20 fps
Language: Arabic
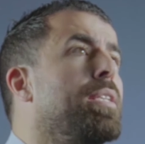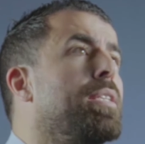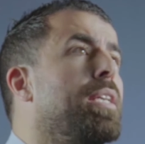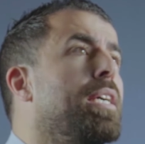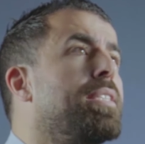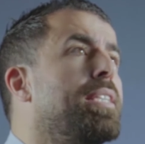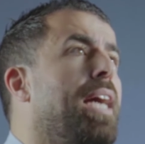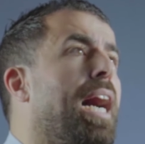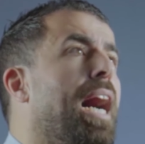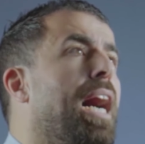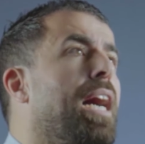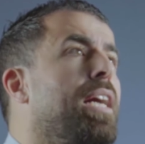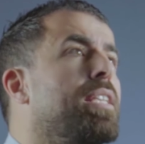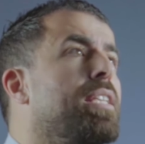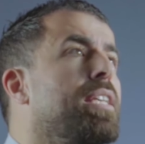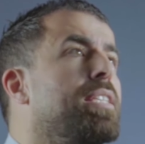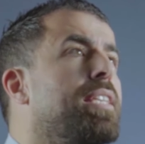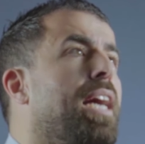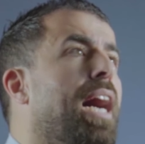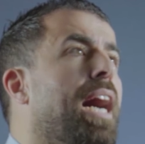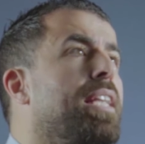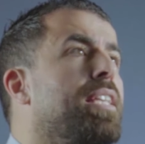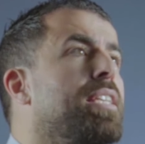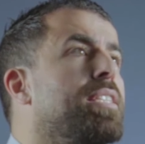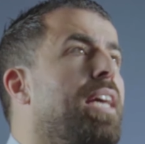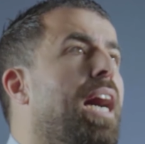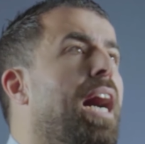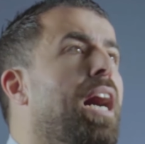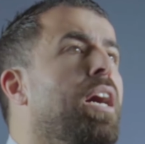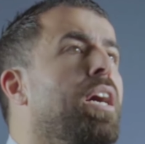تسعة تسعة
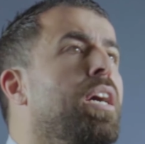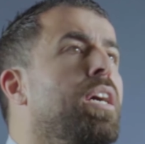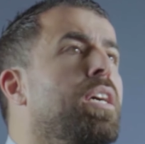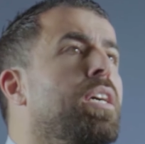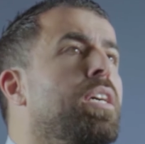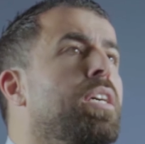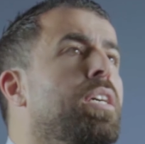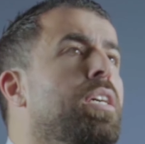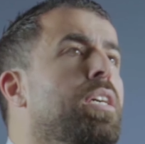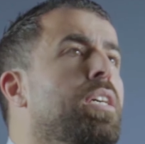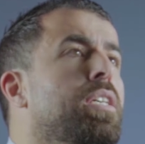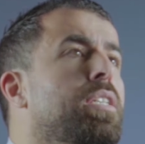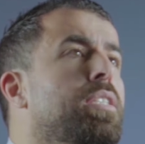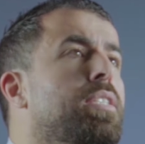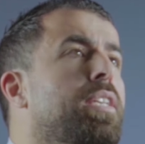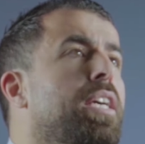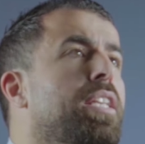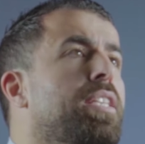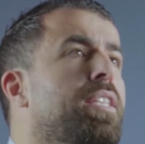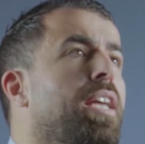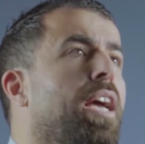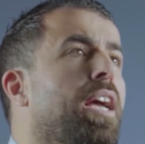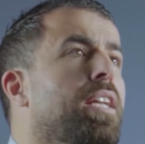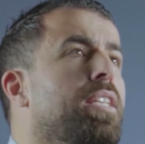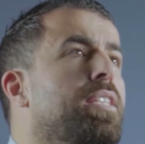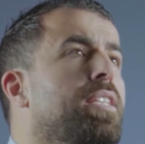تسعة ستة